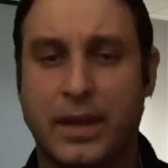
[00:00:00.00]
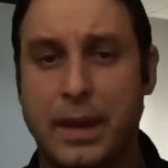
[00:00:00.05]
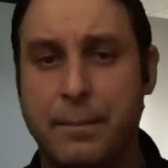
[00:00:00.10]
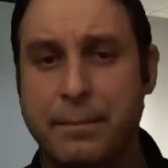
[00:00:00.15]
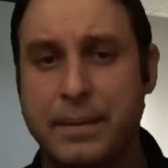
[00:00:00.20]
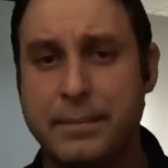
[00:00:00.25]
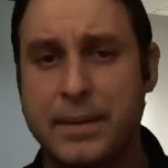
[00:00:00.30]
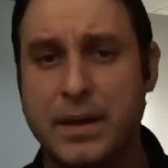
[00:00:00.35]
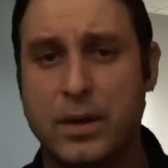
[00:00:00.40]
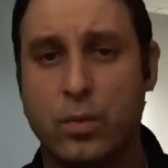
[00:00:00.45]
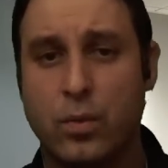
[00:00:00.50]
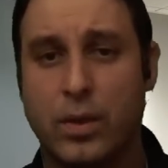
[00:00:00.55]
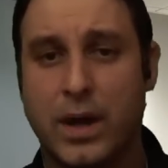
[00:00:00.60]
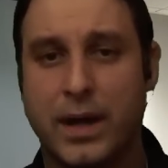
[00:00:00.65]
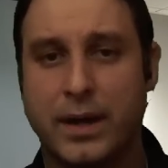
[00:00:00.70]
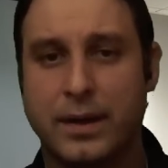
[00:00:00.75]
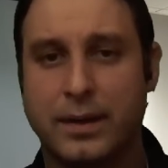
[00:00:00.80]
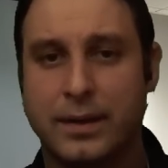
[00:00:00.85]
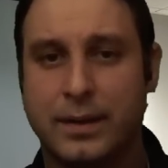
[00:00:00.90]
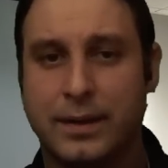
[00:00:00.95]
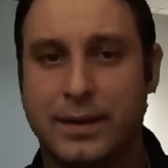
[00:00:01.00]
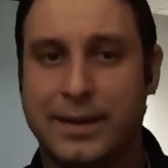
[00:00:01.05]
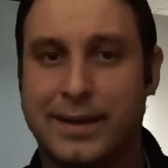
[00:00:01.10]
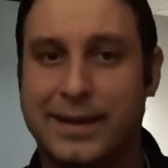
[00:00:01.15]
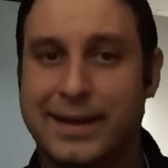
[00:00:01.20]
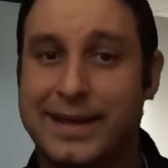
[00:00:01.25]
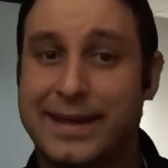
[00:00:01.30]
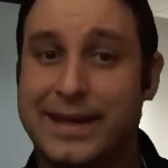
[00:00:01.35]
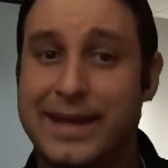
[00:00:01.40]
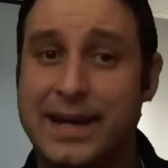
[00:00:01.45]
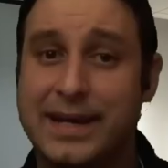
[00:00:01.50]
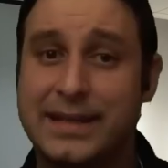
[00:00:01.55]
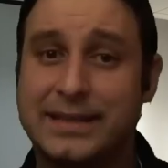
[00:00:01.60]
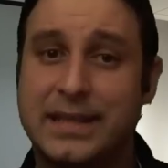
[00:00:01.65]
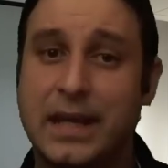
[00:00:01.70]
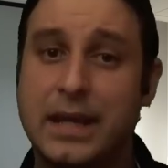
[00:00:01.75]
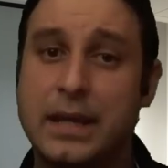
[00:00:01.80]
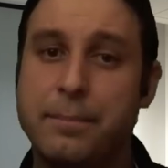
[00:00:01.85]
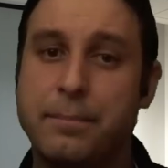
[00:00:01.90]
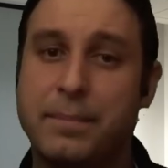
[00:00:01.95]
En primer lugar, que al
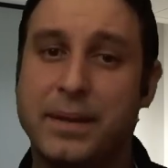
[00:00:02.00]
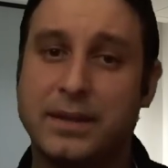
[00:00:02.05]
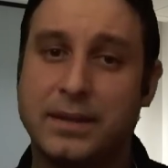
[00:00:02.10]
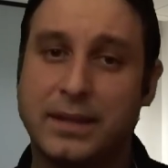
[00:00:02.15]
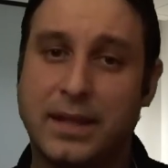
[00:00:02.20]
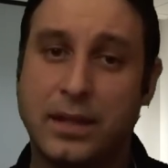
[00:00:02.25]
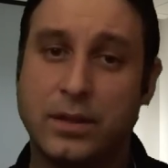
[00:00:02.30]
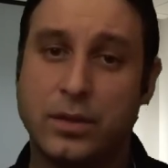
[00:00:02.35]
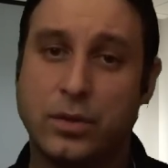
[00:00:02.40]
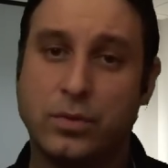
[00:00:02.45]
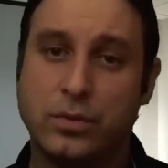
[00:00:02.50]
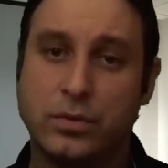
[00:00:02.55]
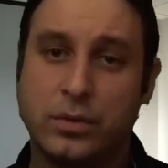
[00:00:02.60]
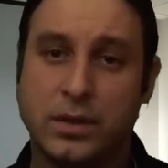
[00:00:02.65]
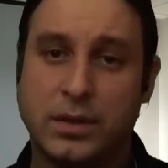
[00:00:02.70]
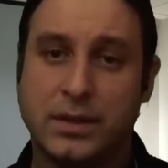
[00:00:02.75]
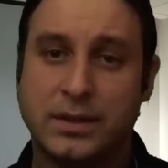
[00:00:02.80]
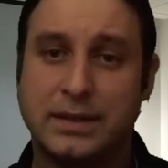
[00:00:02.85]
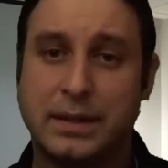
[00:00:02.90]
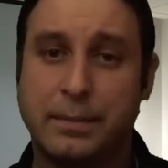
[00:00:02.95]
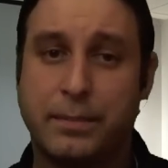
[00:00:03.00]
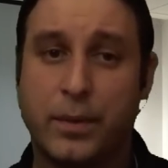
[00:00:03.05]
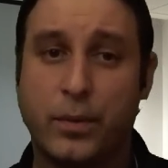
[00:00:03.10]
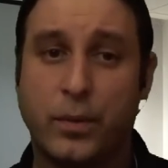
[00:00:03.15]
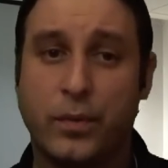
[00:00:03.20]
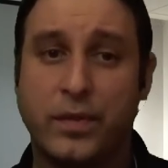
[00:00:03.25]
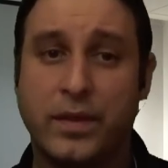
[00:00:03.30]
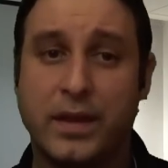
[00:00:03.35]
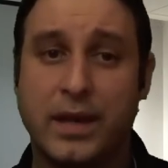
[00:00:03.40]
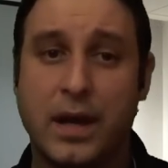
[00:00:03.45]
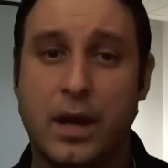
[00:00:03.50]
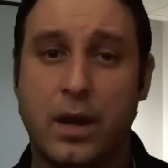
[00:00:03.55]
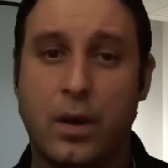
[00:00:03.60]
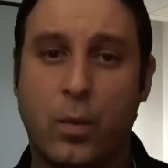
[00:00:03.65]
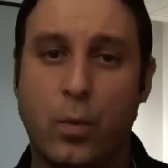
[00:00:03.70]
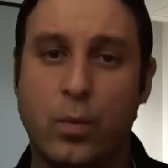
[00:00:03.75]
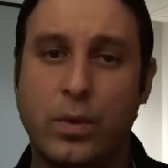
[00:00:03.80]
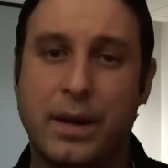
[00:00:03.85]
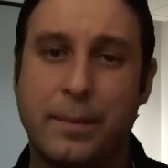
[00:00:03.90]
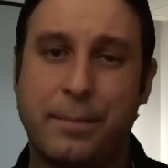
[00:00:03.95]
estar inventando se producirá
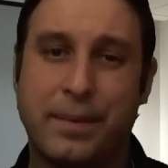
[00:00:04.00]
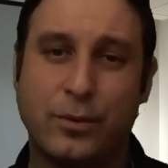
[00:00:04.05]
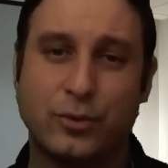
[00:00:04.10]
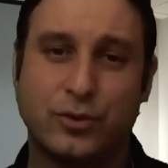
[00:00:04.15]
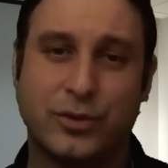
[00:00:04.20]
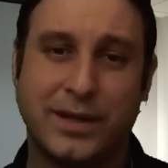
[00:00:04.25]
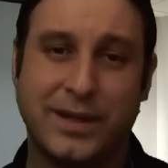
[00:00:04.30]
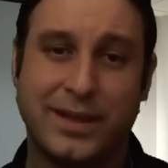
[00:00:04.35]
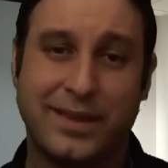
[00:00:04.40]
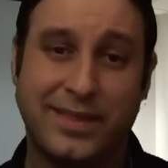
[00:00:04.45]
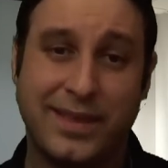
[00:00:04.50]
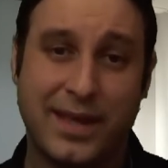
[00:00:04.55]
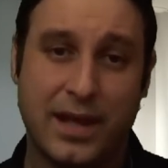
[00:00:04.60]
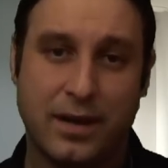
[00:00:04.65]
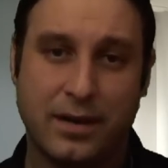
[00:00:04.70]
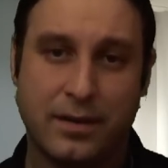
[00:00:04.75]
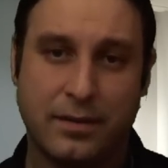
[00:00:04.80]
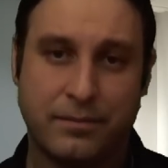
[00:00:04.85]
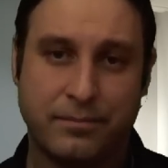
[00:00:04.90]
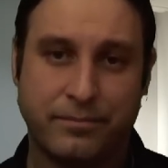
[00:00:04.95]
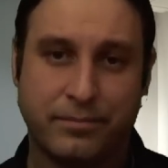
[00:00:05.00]
una pausa inicial,